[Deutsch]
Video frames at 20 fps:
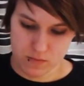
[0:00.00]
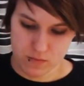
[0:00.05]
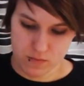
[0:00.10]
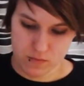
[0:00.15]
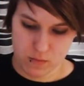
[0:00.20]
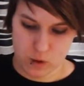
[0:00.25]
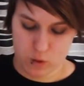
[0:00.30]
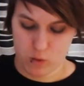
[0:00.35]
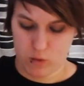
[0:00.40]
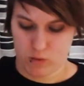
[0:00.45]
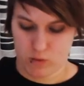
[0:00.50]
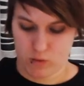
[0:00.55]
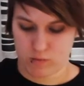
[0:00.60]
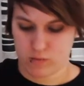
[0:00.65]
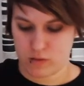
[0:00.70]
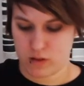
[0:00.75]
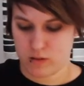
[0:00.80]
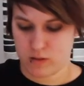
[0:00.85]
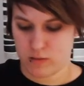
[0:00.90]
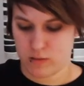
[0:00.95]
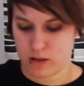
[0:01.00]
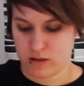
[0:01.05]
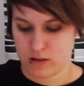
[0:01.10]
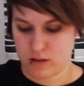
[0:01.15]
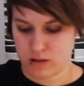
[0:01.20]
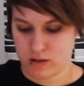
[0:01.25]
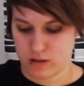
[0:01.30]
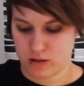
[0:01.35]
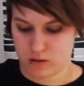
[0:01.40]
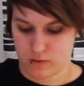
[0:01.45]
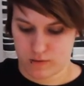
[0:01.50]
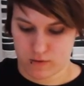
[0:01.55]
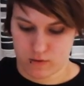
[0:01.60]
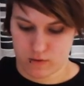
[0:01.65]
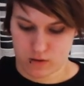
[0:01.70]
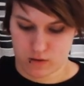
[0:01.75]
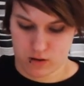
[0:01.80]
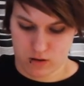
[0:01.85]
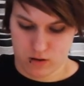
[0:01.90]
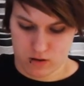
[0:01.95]
Oh, diesmal nicht auf...
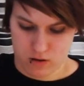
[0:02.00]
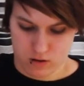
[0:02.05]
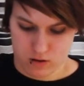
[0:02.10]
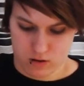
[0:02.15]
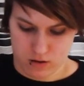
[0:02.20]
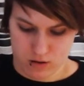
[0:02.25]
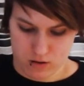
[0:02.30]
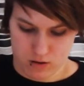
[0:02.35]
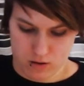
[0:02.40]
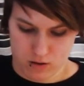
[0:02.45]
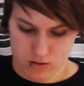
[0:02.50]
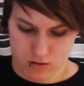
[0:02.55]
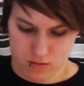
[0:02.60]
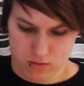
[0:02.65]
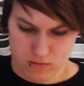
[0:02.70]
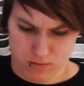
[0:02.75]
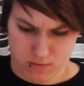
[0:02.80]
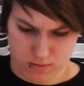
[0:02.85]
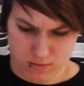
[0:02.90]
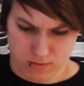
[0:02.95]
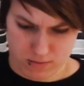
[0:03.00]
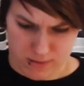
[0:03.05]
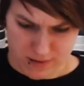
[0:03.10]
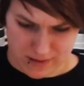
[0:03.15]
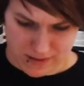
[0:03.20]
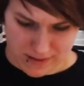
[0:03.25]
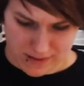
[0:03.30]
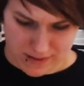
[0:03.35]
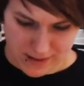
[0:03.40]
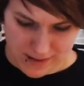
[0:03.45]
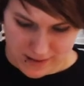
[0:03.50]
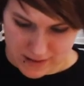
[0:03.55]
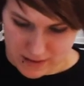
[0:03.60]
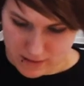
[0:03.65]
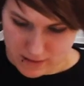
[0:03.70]
Was ist das denn?